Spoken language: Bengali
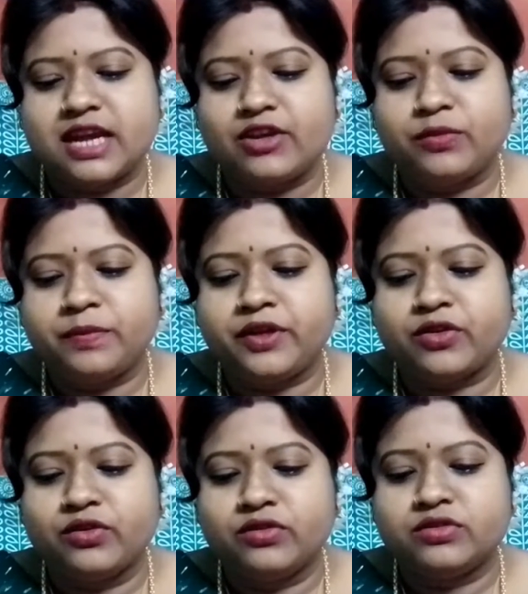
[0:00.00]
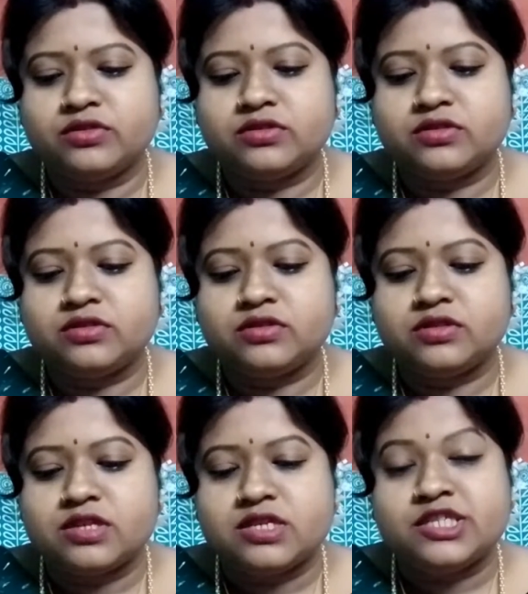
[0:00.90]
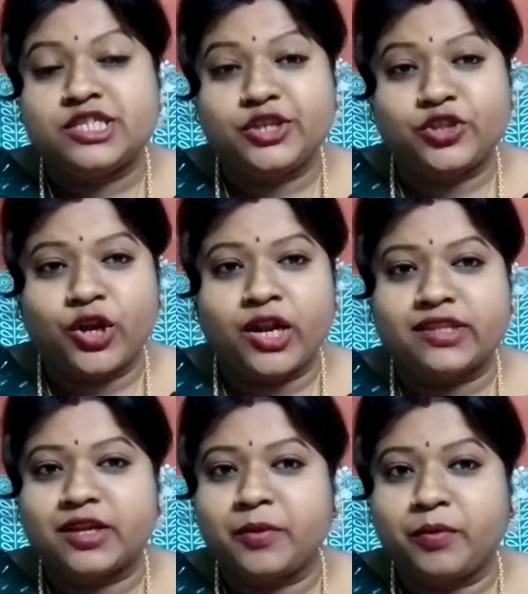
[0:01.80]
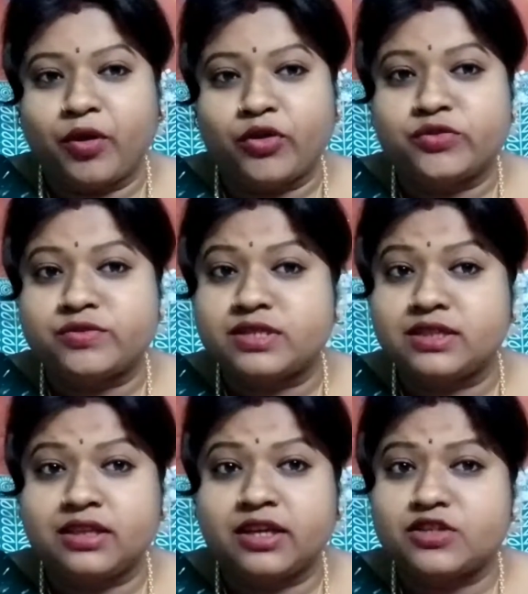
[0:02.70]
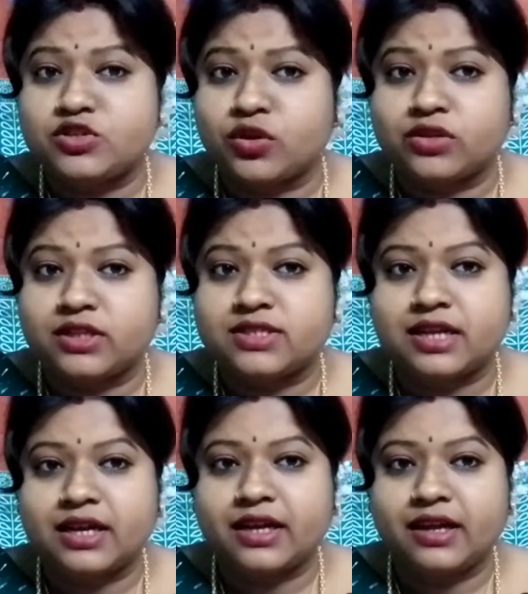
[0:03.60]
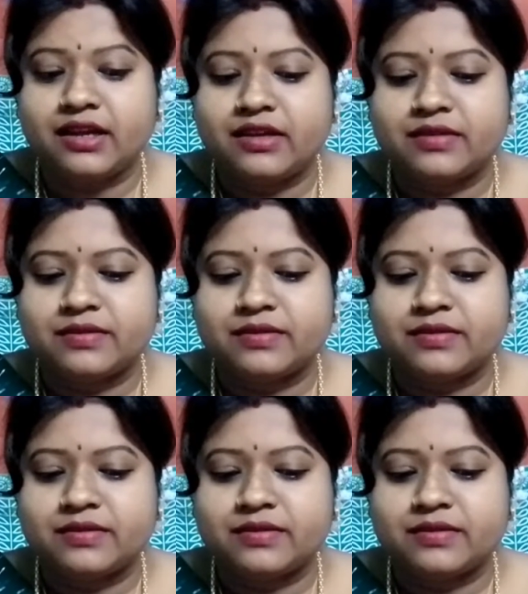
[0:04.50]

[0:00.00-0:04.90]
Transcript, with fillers: জানো প্রিয় শীতলতার বড় স্মৃতিকে সতেজ রাখে